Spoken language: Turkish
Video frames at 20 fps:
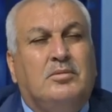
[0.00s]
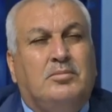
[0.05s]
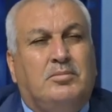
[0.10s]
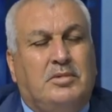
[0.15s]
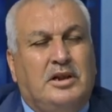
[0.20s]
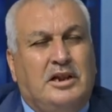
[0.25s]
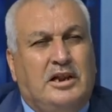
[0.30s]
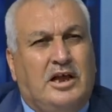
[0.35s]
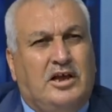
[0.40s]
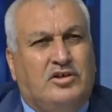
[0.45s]

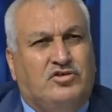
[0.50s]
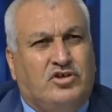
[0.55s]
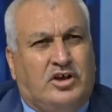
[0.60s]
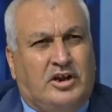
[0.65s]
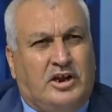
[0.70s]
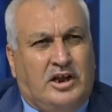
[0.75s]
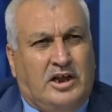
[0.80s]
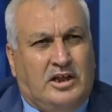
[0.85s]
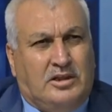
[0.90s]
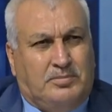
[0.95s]
Milliyetçi
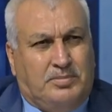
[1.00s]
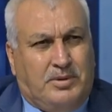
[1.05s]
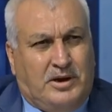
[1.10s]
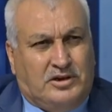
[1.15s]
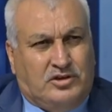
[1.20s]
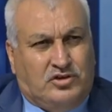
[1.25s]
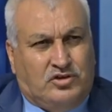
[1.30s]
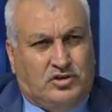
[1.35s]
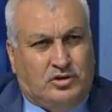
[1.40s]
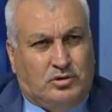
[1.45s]
Hareket
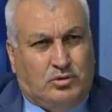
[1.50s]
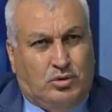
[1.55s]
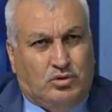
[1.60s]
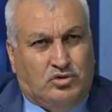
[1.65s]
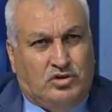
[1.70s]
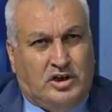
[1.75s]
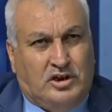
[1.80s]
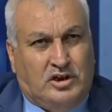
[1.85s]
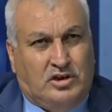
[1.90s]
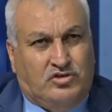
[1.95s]
Partisi
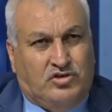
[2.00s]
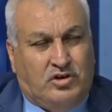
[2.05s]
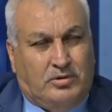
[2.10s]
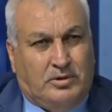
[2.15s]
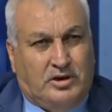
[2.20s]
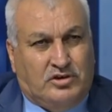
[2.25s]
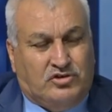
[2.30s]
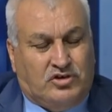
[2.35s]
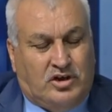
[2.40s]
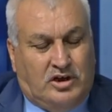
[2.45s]
Kozan İlçe
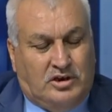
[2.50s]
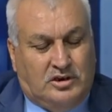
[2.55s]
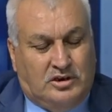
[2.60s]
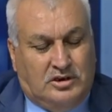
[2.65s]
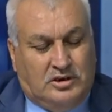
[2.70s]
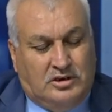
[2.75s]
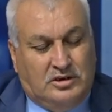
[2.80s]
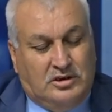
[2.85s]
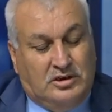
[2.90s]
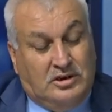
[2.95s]

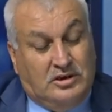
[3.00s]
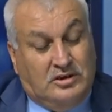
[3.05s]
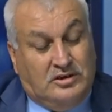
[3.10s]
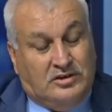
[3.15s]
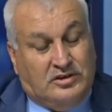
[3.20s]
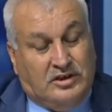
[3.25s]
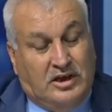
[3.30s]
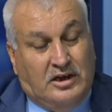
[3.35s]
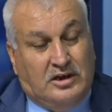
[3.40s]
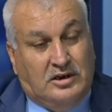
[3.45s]
Başkanı
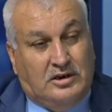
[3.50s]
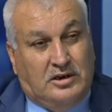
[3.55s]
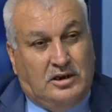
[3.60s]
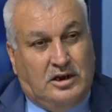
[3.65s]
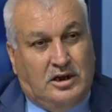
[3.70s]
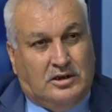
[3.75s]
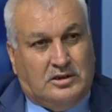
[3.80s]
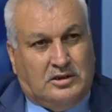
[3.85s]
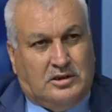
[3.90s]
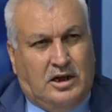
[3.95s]
Sayın
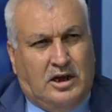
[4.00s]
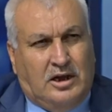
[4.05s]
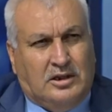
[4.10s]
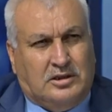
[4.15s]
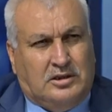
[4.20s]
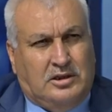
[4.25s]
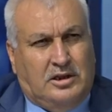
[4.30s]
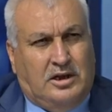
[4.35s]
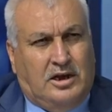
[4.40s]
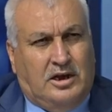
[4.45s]
Nihat
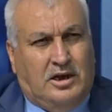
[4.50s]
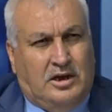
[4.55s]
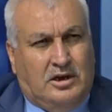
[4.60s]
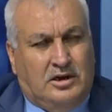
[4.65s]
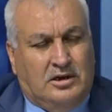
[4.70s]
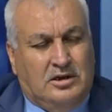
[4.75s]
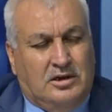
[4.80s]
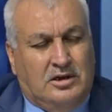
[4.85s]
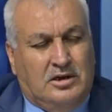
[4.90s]
Atlı'ya,